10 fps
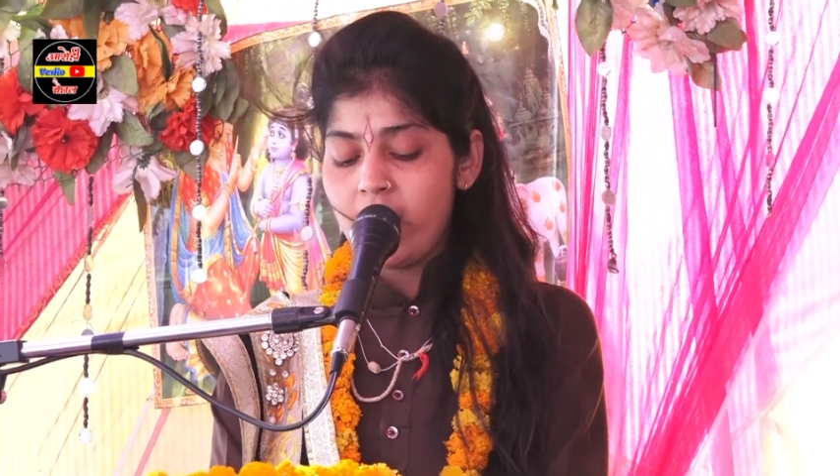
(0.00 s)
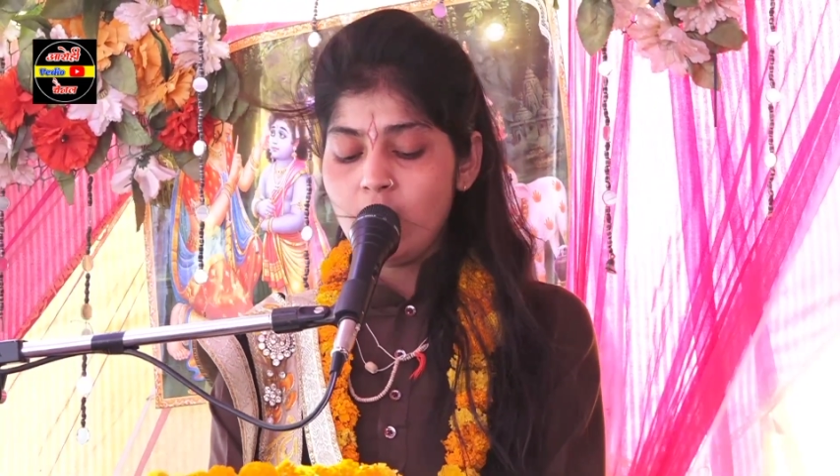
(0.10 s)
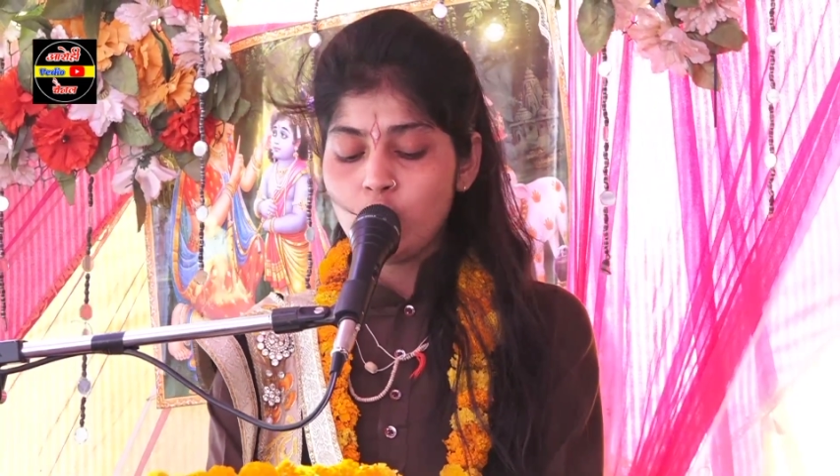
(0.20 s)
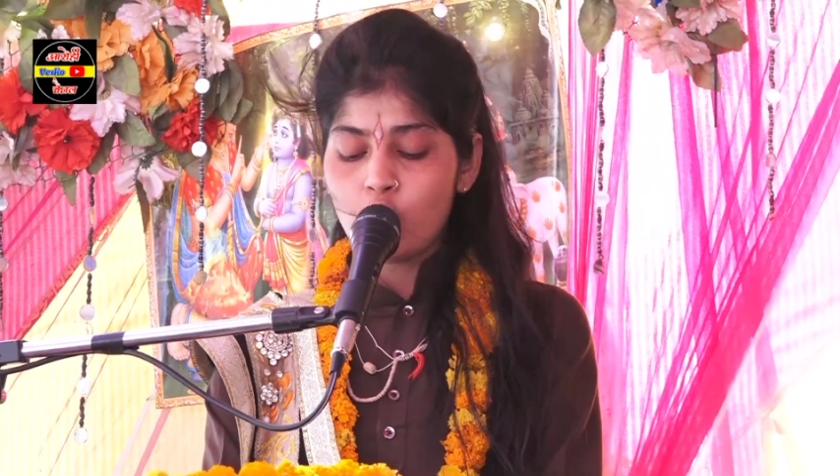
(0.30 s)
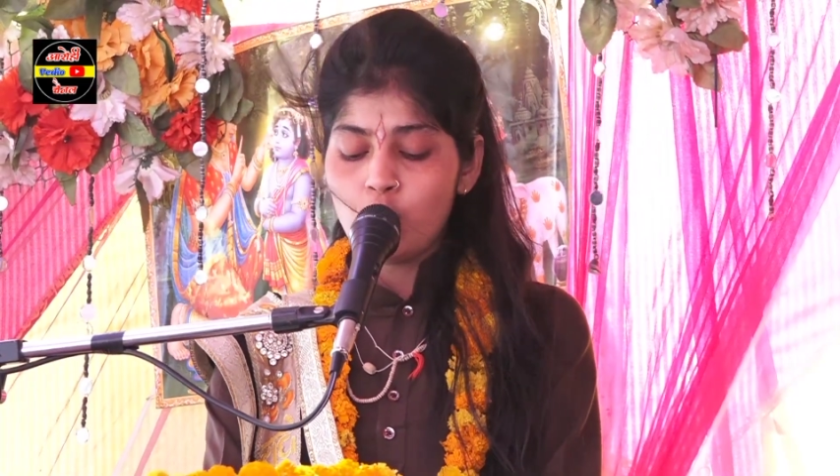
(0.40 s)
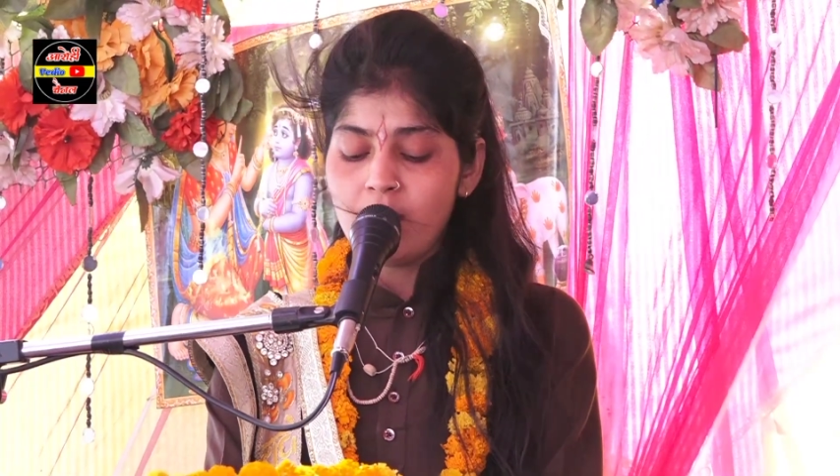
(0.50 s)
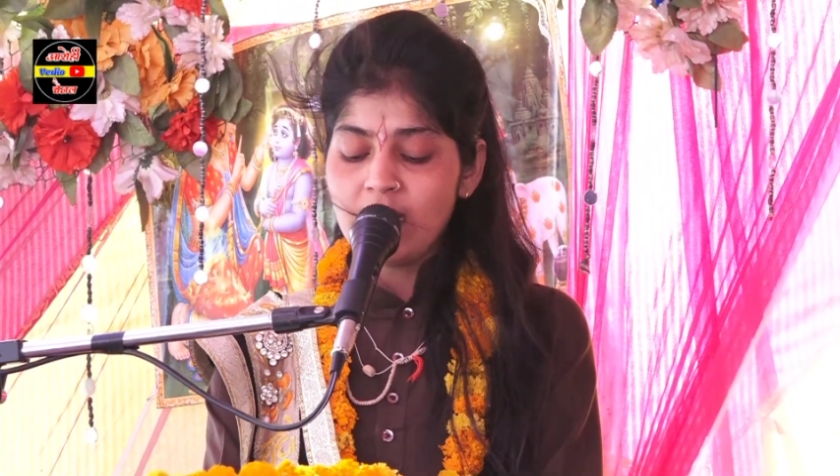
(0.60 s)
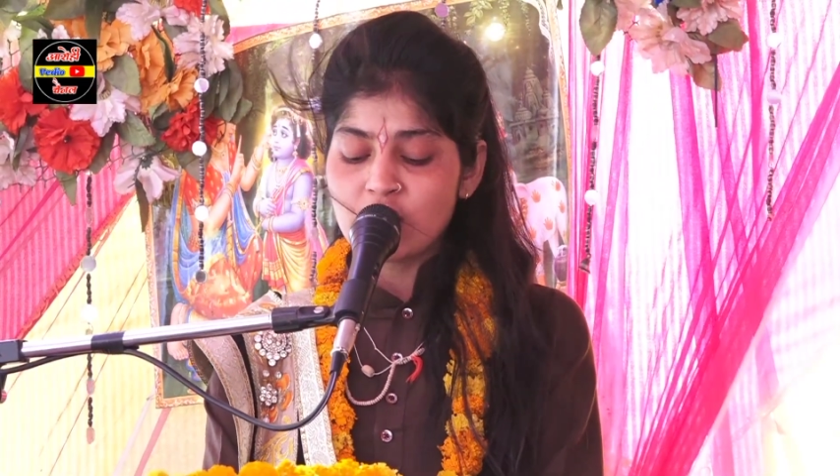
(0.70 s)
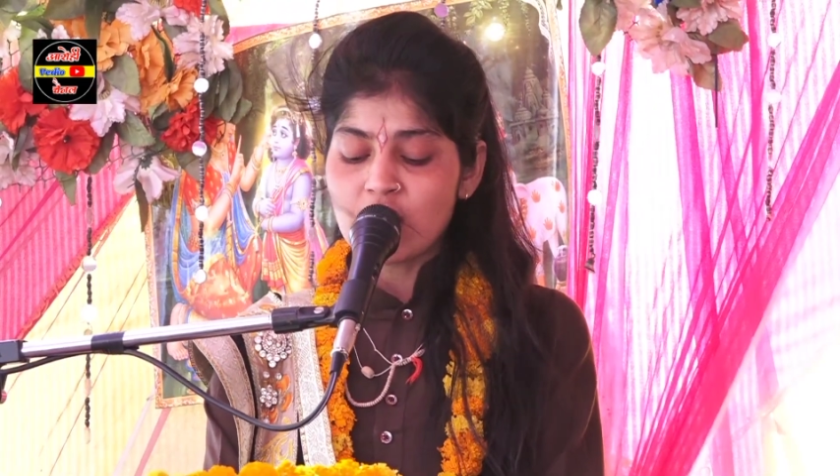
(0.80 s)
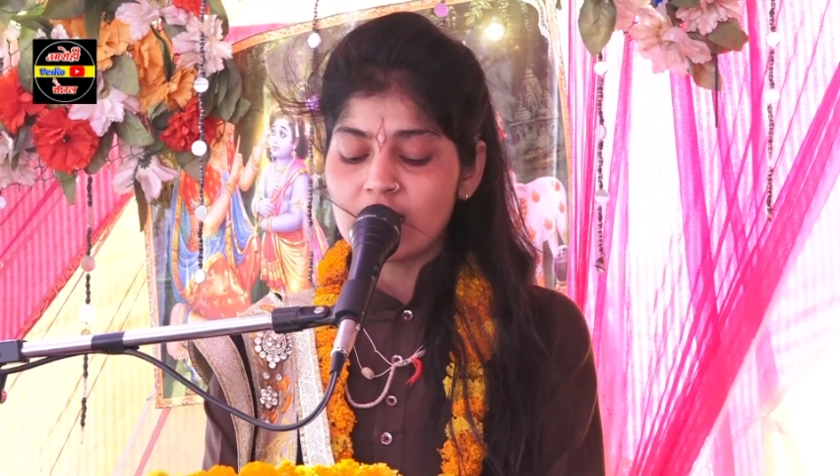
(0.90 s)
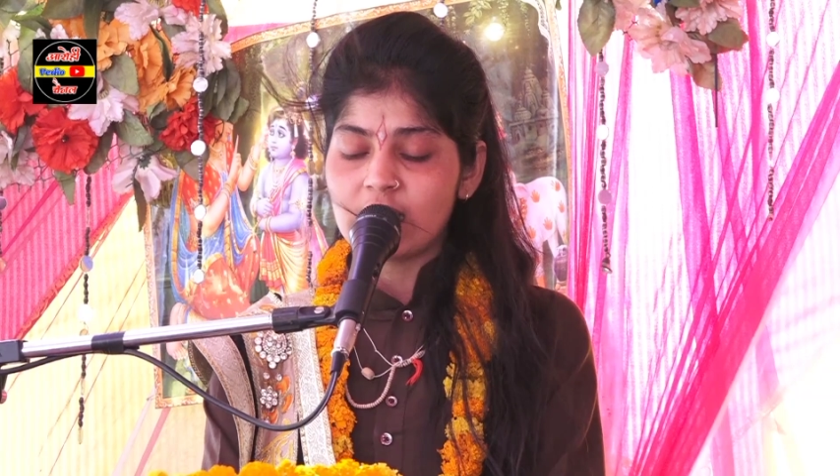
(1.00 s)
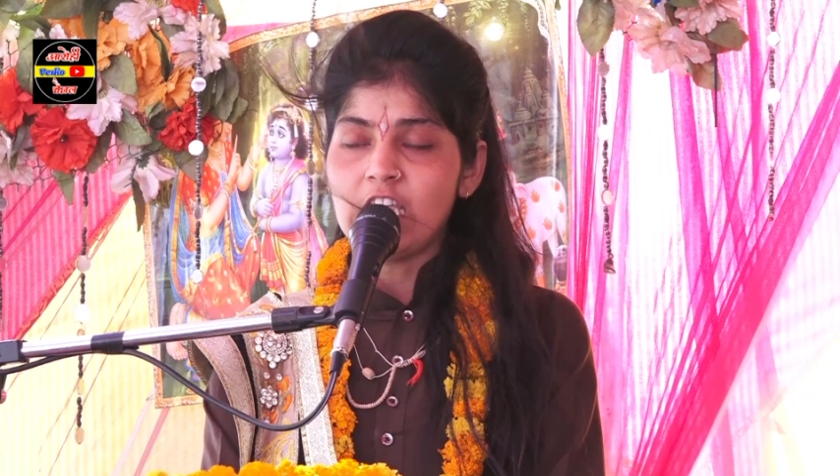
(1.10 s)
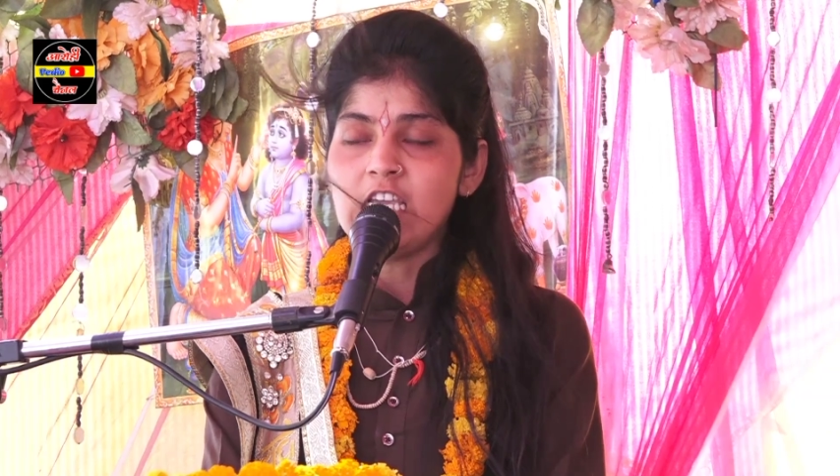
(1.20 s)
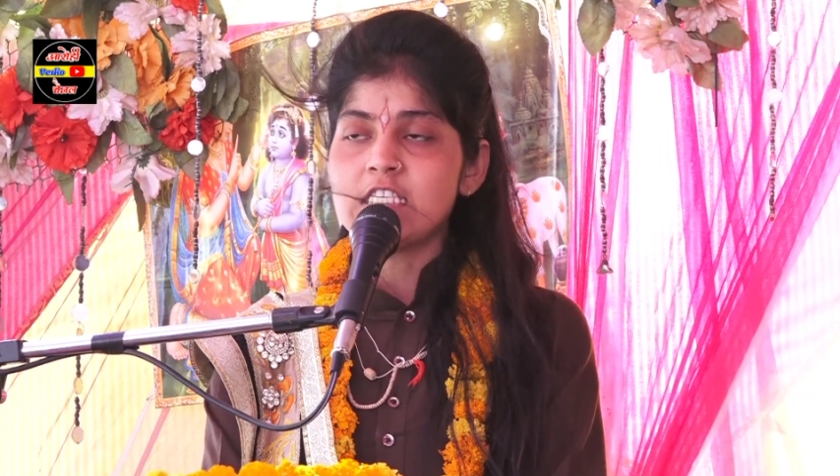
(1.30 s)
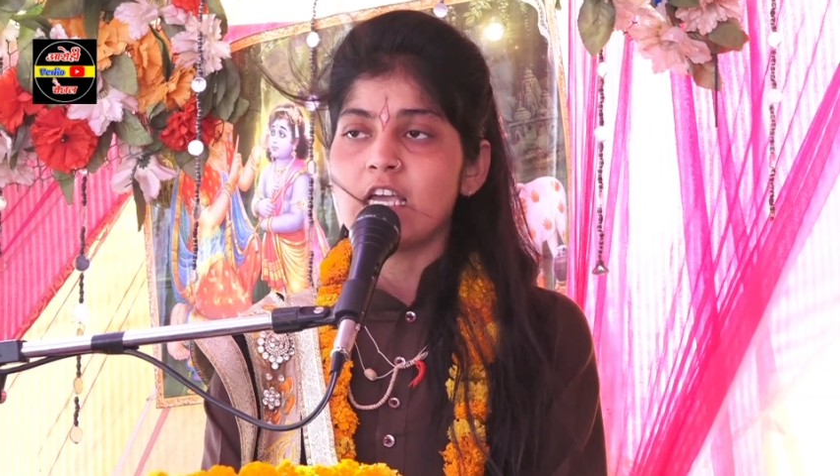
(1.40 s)
हैं ध्रुव ने
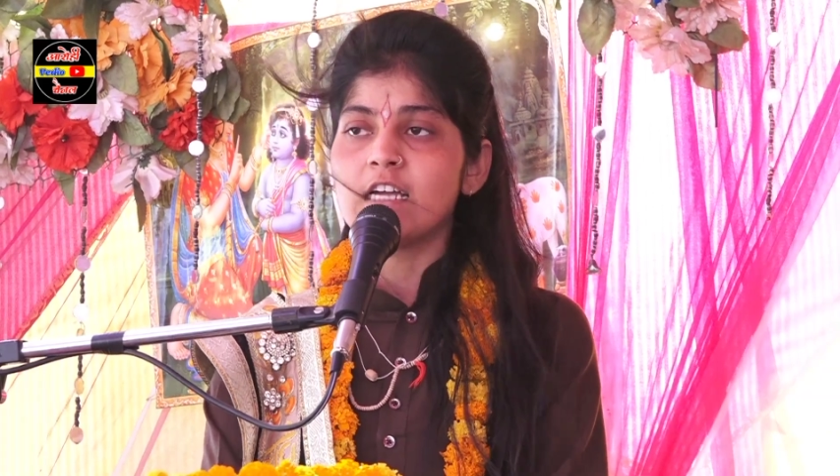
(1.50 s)
छत्तीस